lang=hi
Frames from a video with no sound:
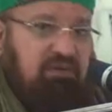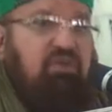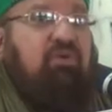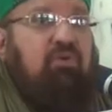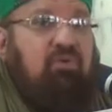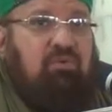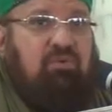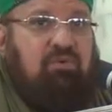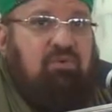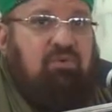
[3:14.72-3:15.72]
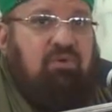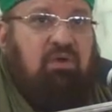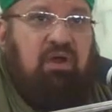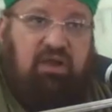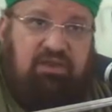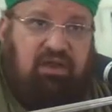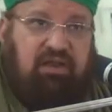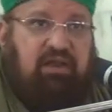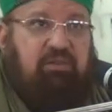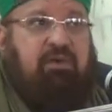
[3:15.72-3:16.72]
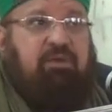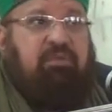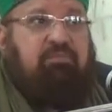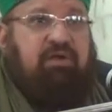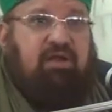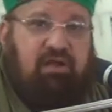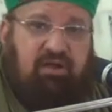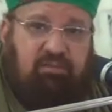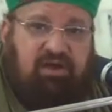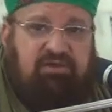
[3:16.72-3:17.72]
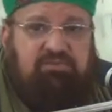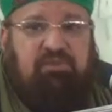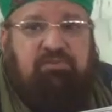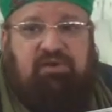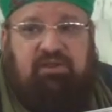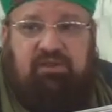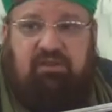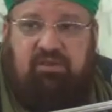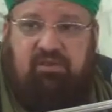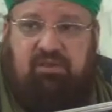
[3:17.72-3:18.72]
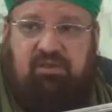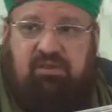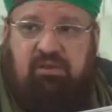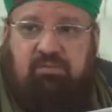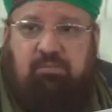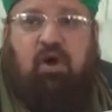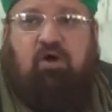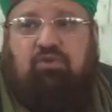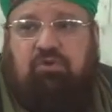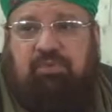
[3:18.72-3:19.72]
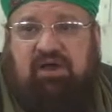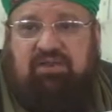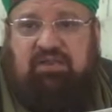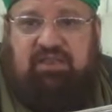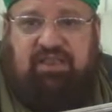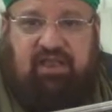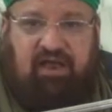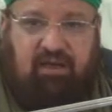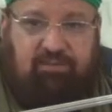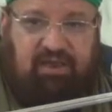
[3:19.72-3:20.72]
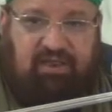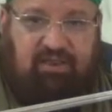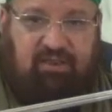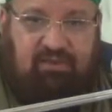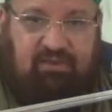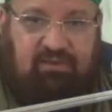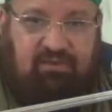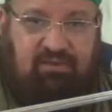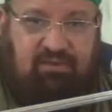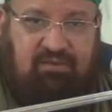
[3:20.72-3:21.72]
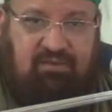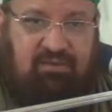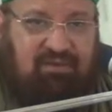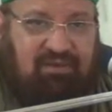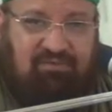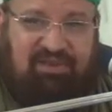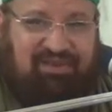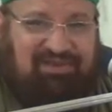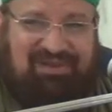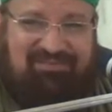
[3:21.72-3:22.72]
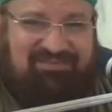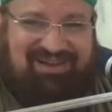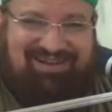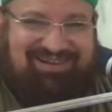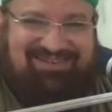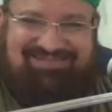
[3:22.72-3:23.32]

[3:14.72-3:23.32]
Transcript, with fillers: क्यों आधा कलमा भी पढ़ा नमाज भी पढ़ी बहुत इबादत की काम आई नबी को नहीं माना